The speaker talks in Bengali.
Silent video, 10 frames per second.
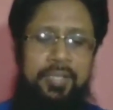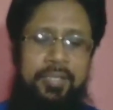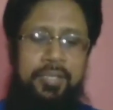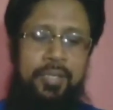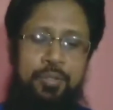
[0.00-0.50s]

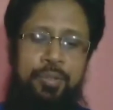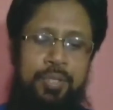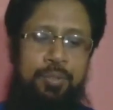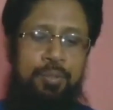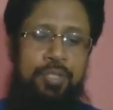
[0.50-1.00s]
কিছু
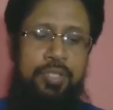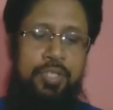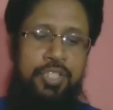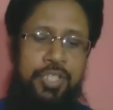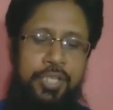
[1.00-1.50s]
কিছু
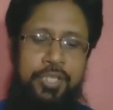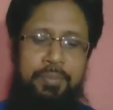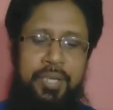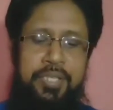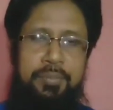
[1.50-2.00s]
শীট
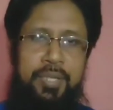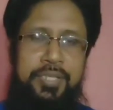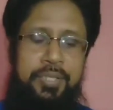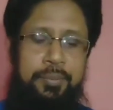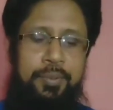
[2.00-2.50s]
মাঝে মাঝে
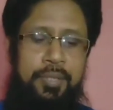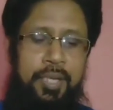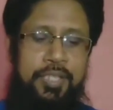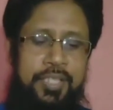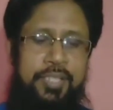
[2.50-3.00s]
দেব
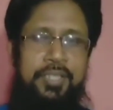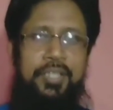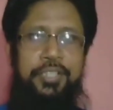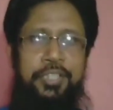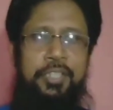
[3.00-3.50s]
আজকের থেকে
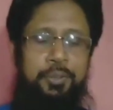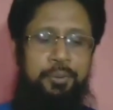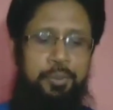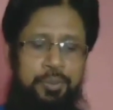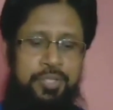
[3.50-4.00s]
সেটা শুরু
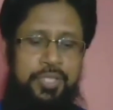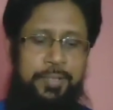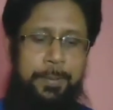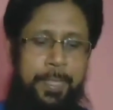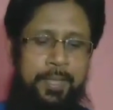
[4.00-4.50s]
করছি
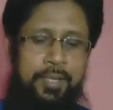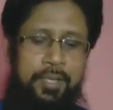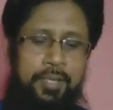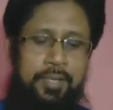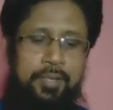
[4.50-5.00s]

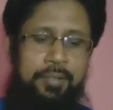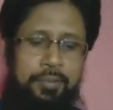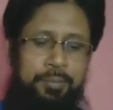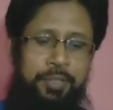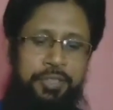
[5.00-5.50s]

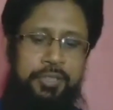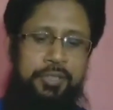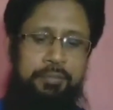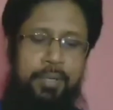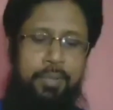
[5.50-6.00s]
তোমরা শীটটা
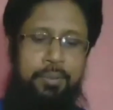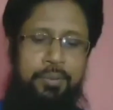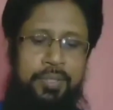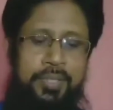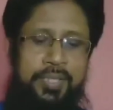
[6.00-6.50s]
ভালো করে
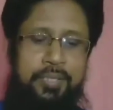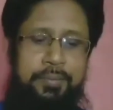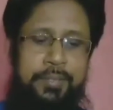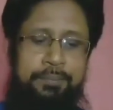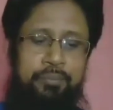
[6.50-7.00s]
দেখে নেবে
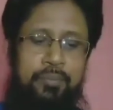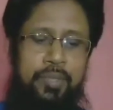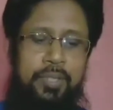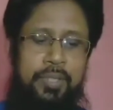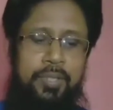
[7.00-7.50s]

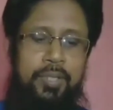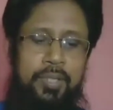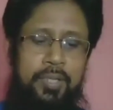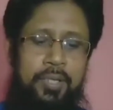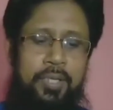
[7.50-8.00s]

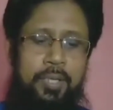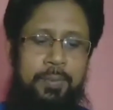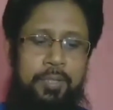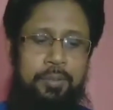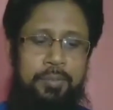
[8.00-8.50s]
এবার
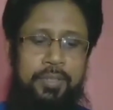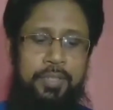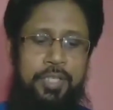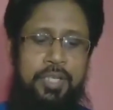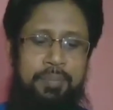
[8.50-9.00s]
তোমাদের
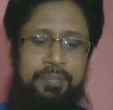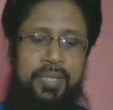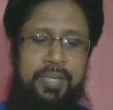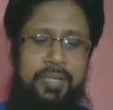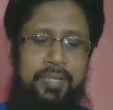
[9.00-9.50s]
সামনে
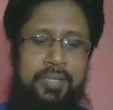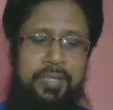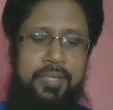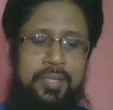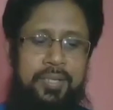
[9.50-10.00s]

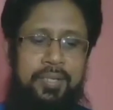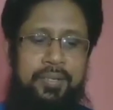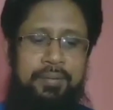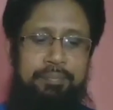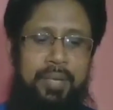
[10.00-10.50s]

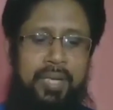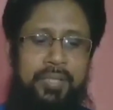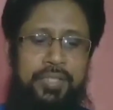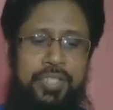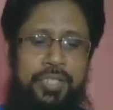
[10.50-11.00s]

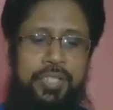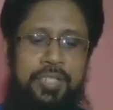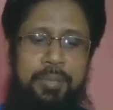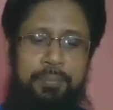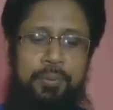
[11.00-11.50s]
বাংলাদেশের
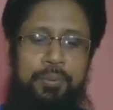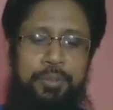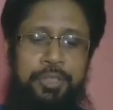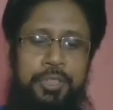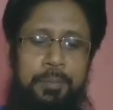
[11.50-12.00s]
স্থাপত্য
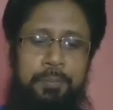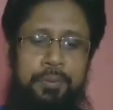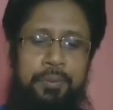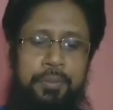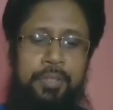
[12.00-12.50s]
শিল্প
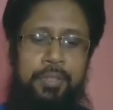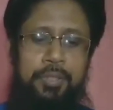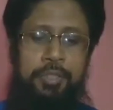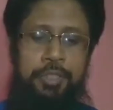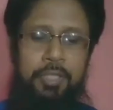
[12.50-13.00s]

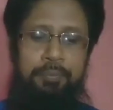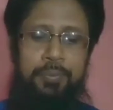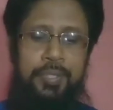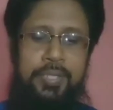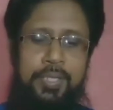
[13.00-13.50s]

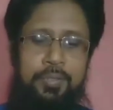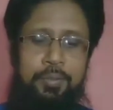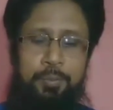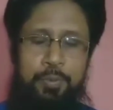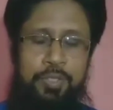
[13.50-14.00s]
সম্পর্কে
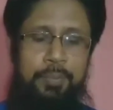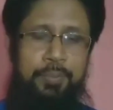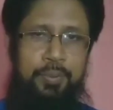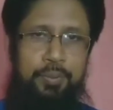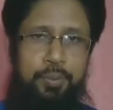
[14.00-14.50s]
উপস্থাপন
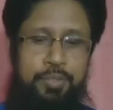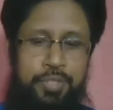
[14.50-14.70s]
করছি